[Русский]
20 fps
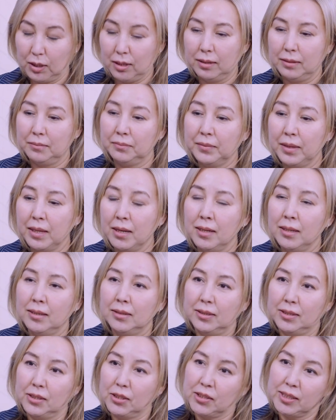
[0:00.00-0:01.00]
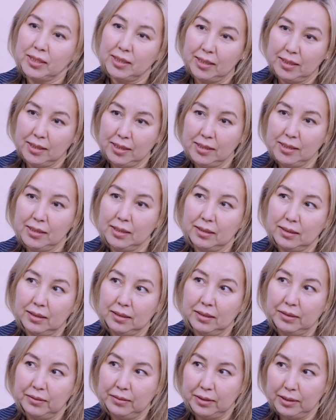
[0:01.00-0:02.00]
Да, наша статистика
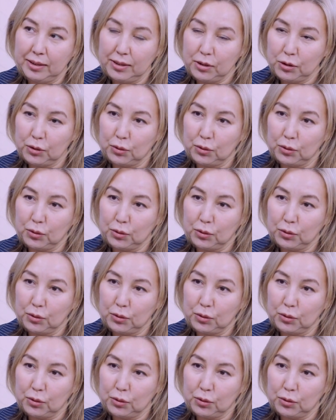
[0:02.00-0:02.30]
говорит,